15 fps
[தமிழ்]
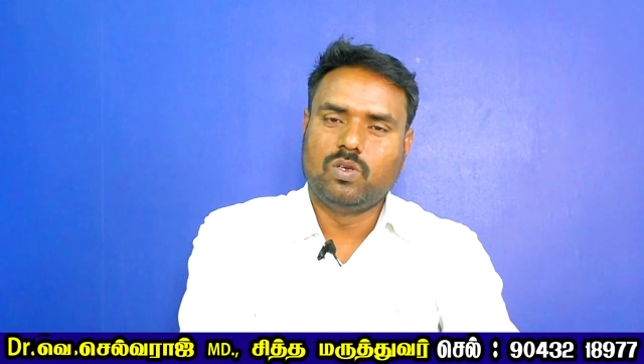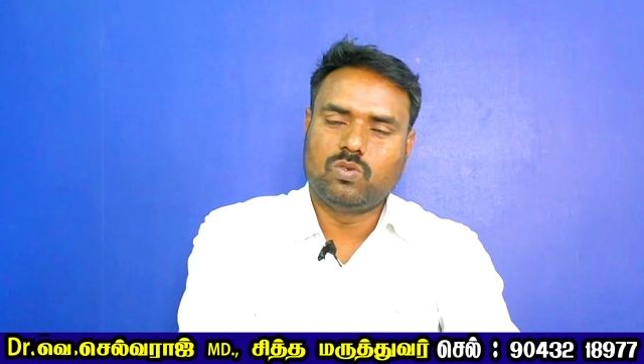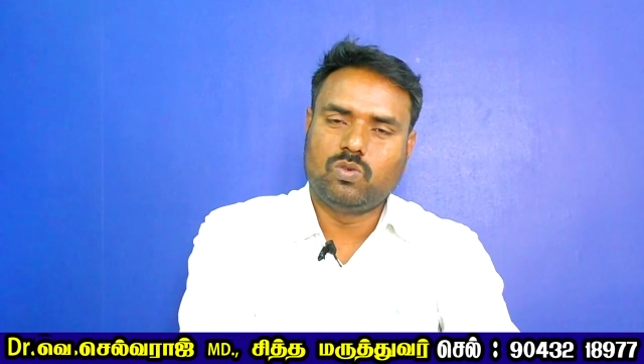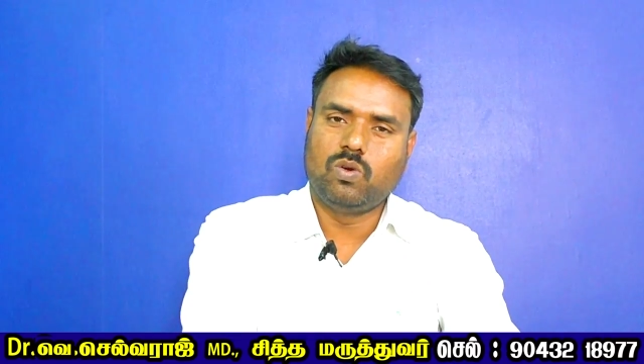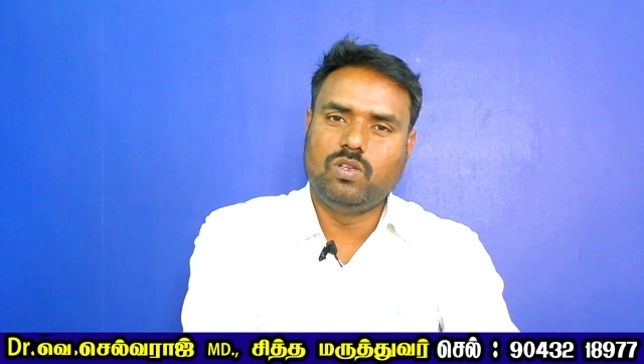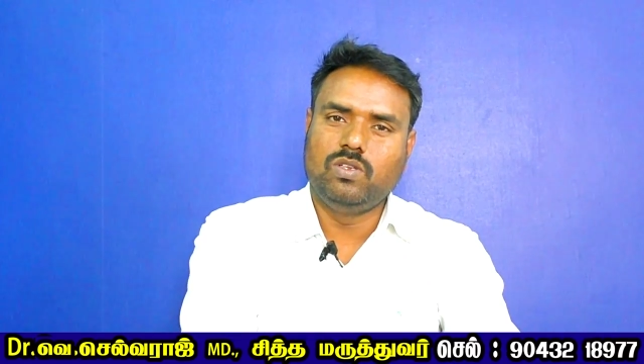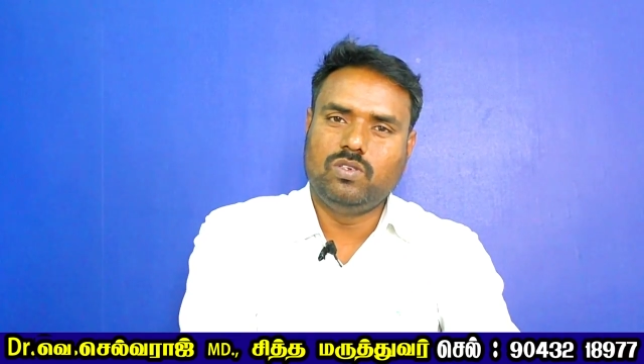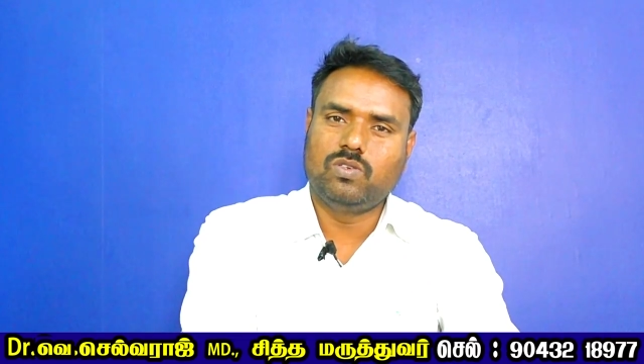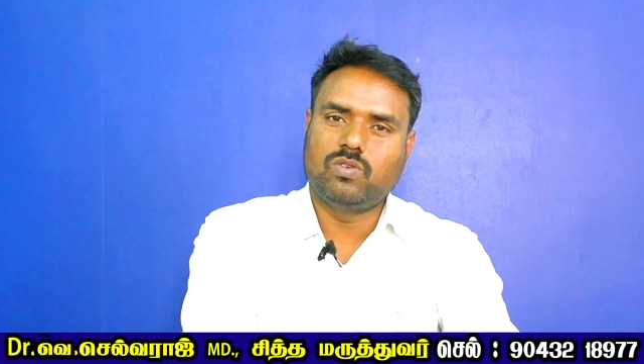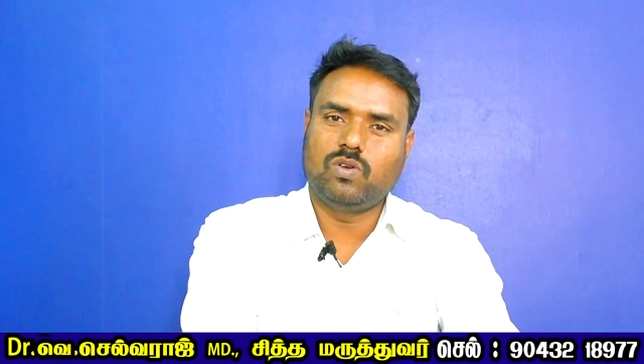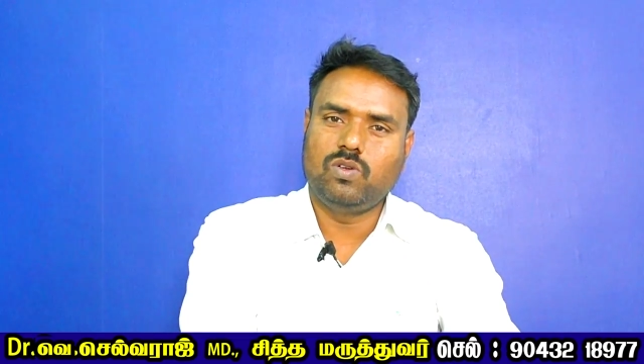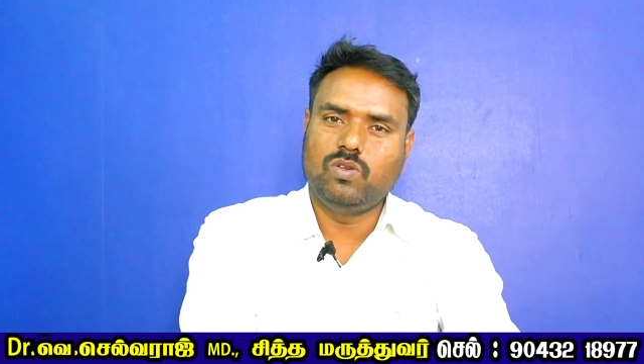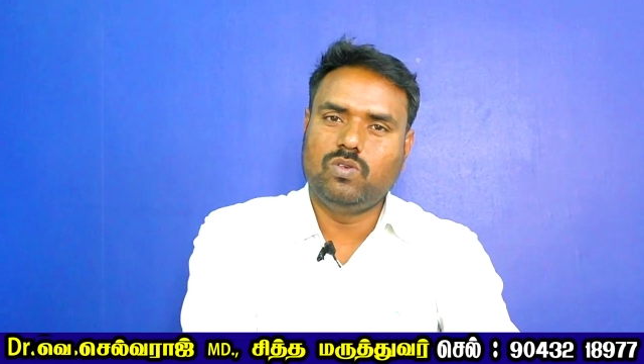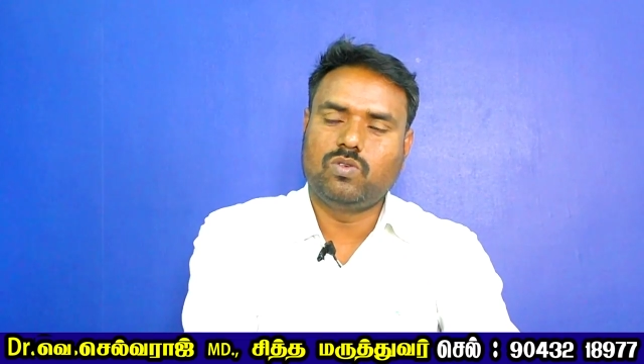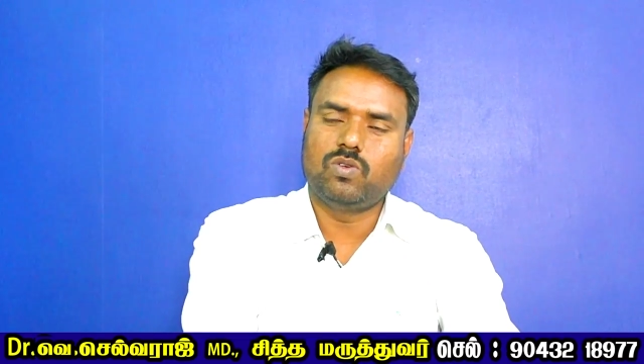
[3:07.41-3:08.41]
சொரிஞ்சு
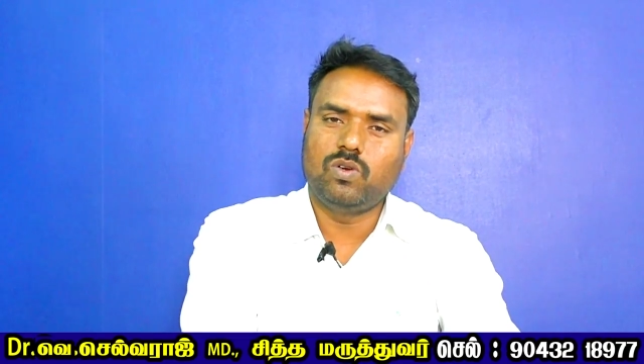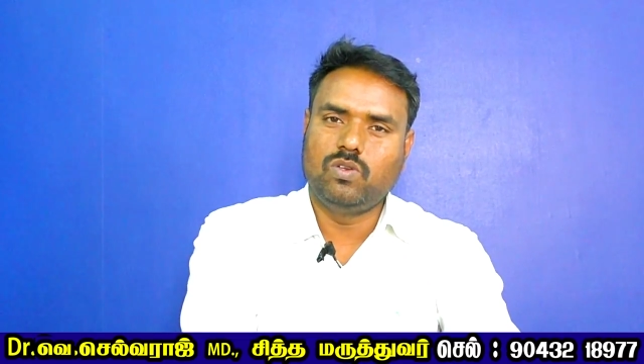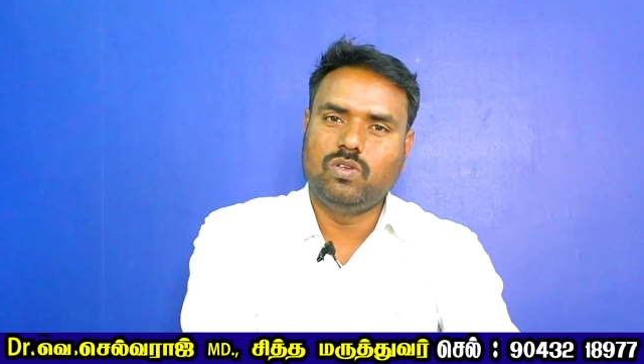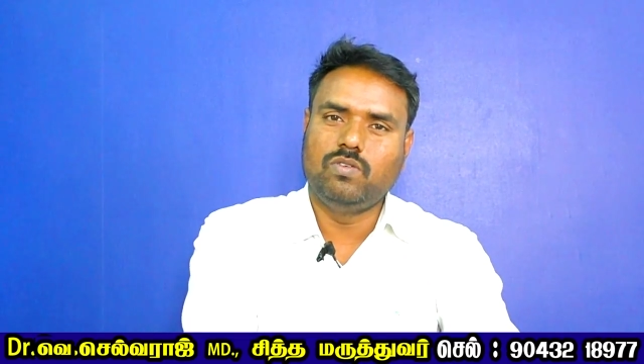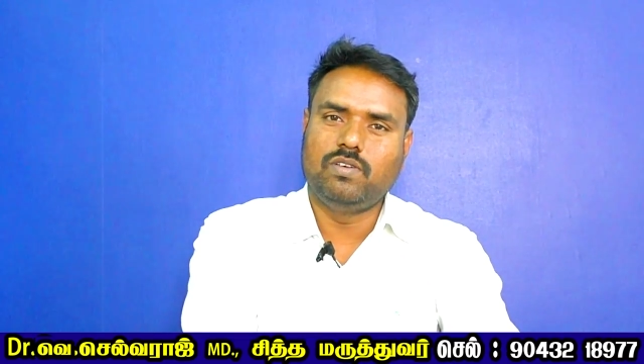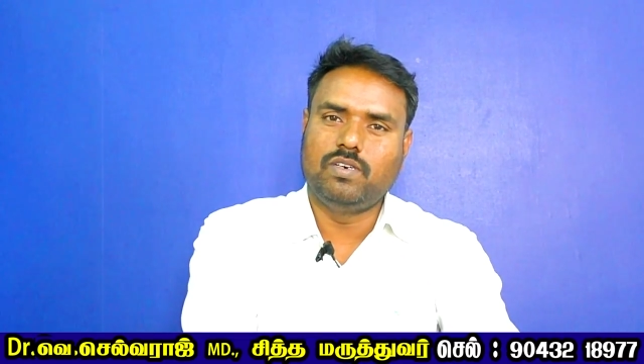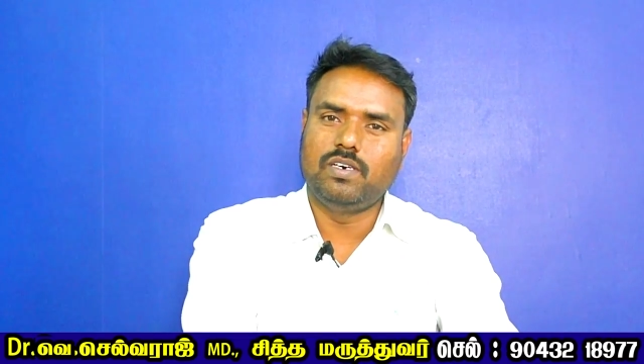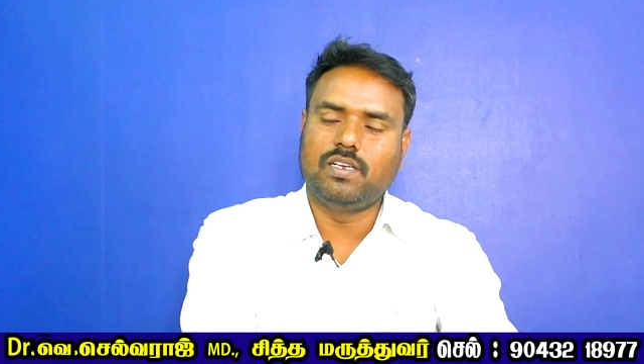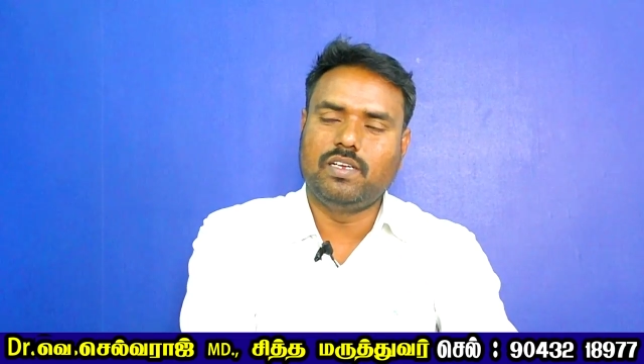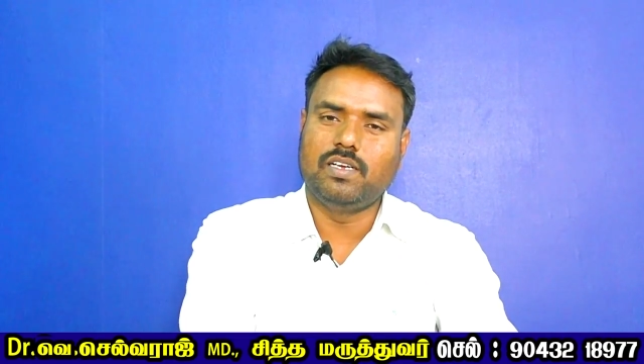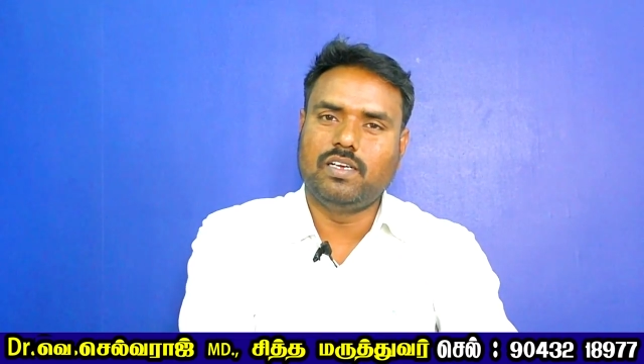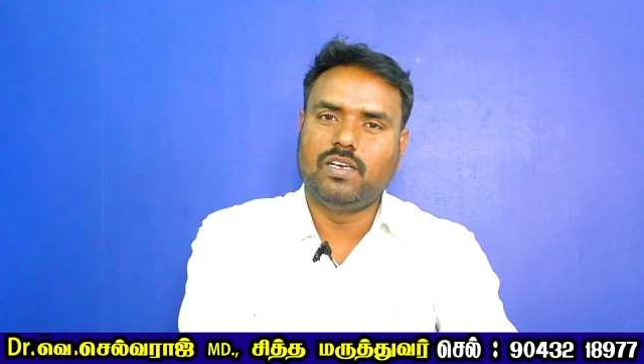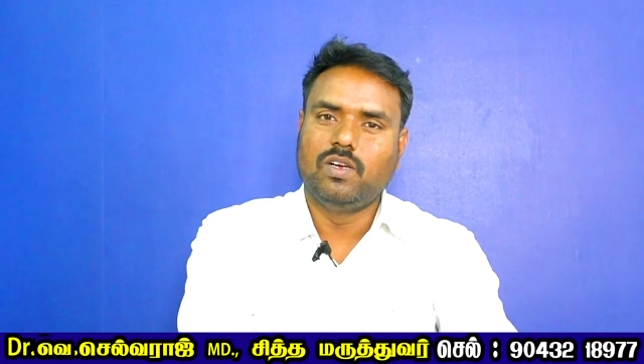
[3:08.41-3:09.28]
சொரிஞ்சு சொரிஞ்சு விட்டுட்டு